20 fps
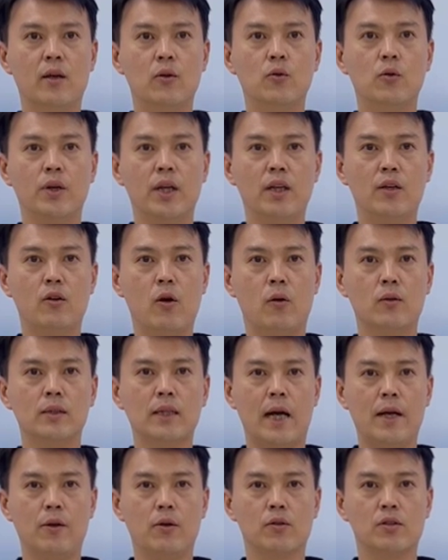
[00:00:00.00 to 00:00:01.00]
勿因
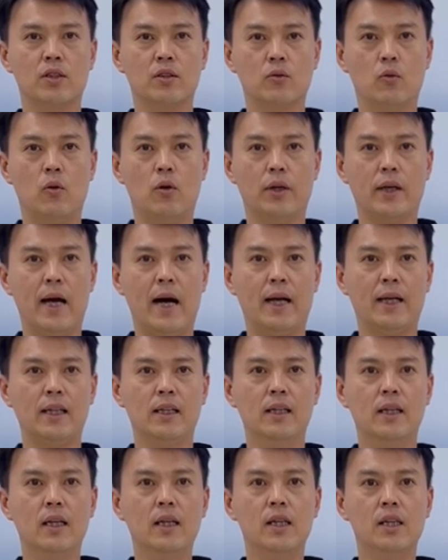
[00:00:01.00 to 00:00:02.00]
同财诱使或压
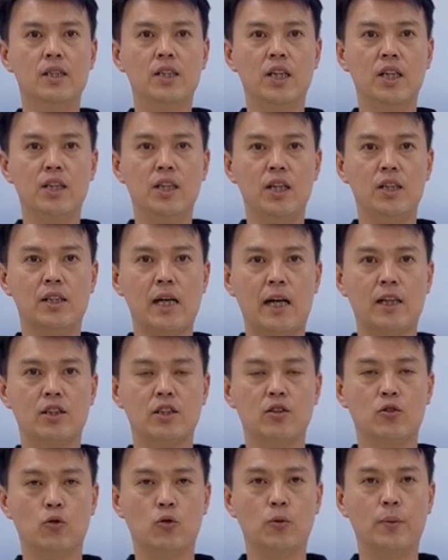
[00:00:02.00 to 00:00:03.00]
力，轻易尝
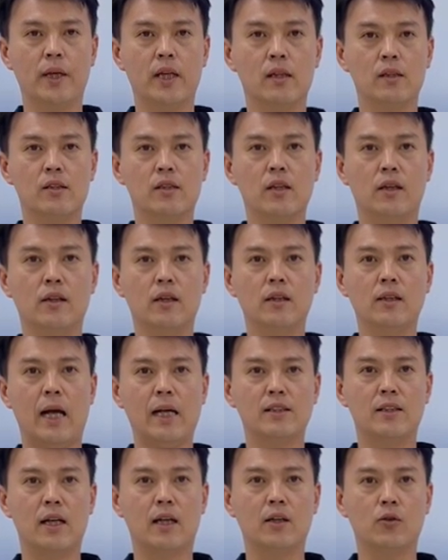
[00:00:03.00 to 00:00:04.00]
试毒品，甚得
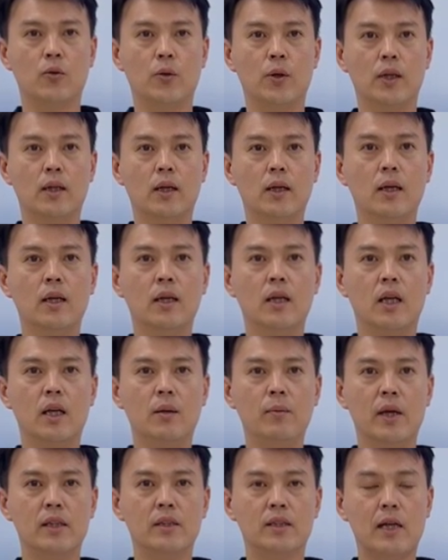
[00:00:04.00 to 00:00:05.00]
染上毒瘾，
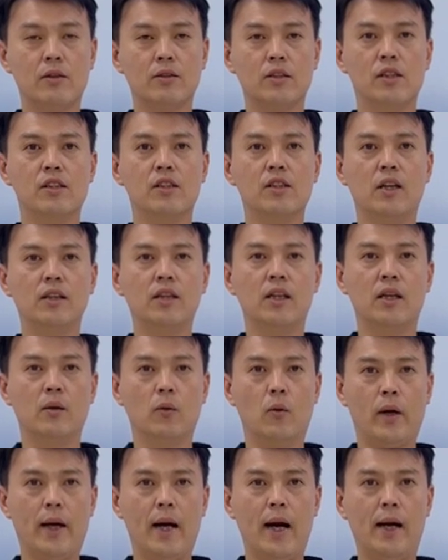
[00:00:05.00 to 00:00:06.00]
以免造成身
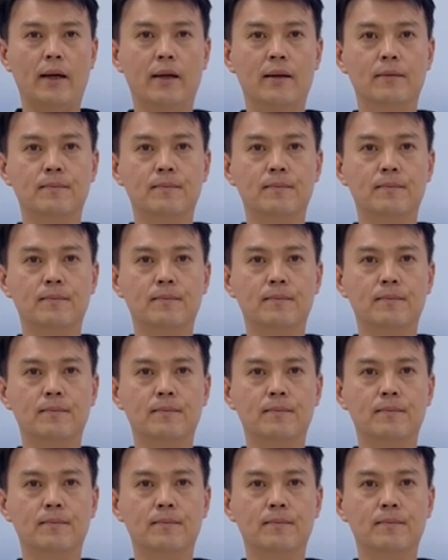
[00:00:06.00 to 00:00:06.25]
体危害。